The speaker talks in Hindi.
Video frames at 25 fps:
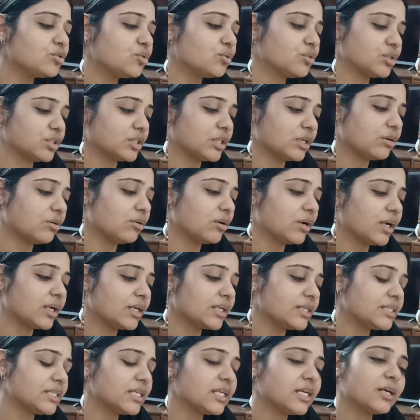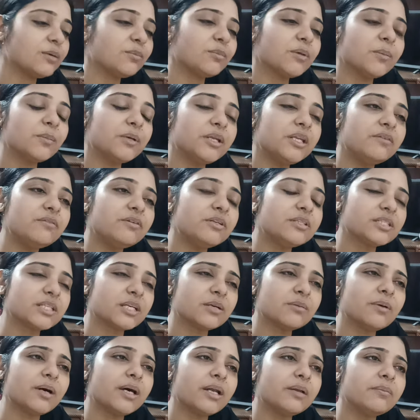सोचता होगा किसी कर्मा बिलीवर्स
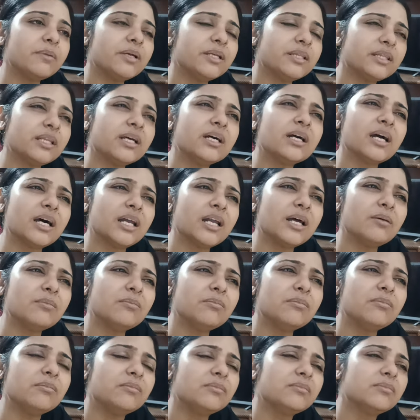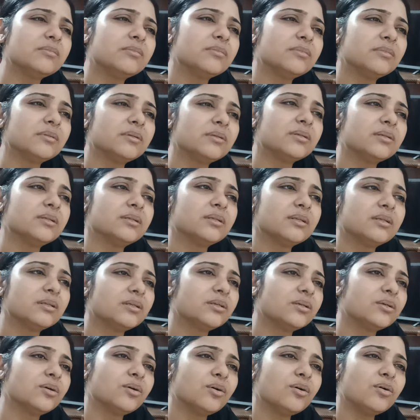के बारे में इतना
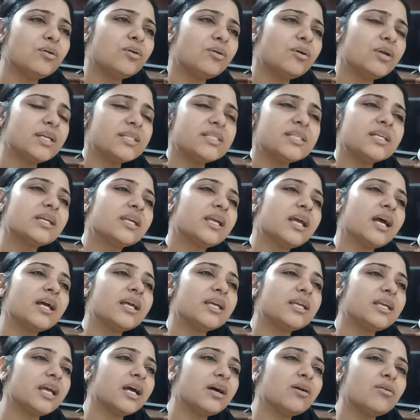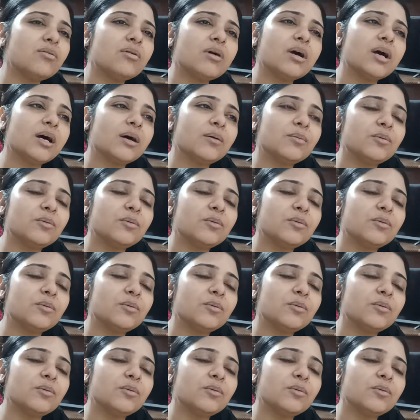ख़राब और ऐसा क्या किया होगा